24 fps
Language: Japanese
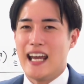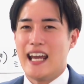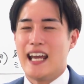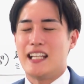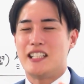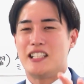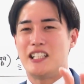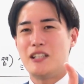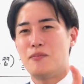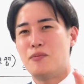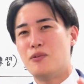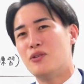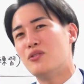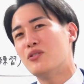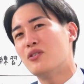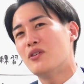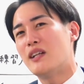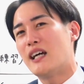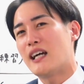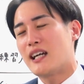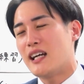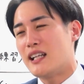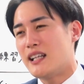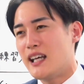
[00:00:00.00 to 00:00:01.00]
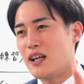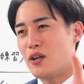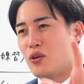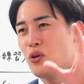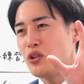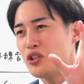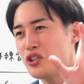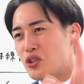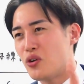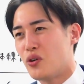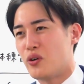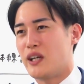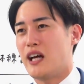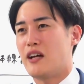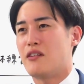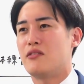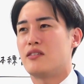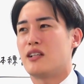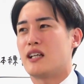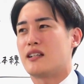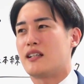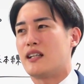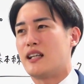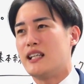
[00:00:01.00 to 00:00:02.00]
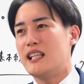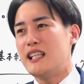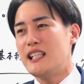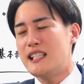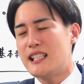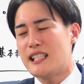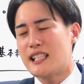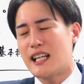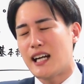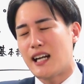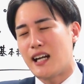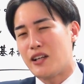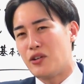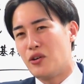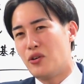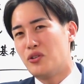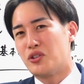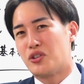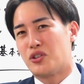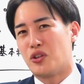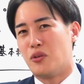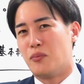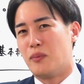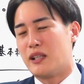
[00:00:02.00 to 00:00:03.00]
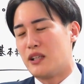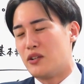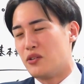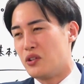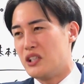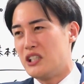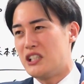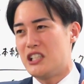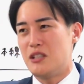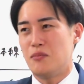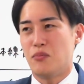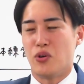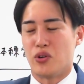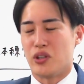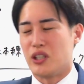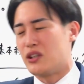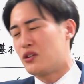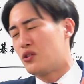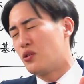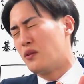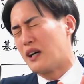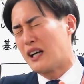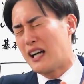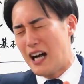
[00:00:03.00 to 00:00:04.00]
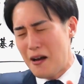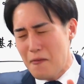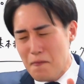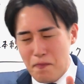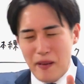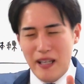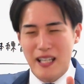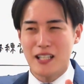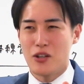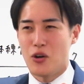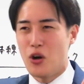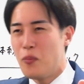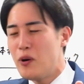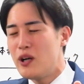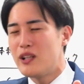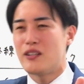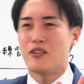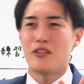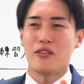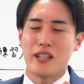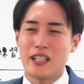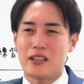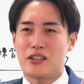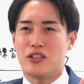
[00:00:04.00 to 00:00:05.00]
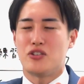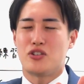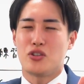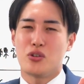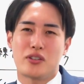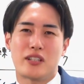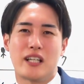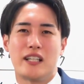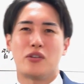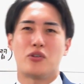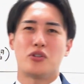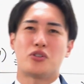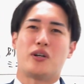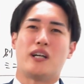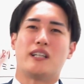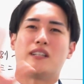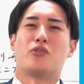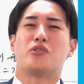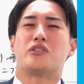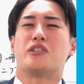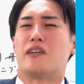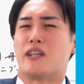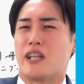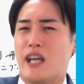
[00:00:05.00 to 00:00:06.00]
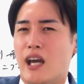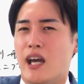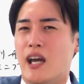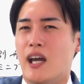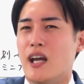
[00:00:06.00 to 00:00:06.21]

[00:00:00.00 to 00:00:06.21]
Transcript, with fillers: えー、自分の中で5章やるんだったら1から4章までの一問一答は完璧に覚えてるよねっていう状態で5章入ってほしいわけ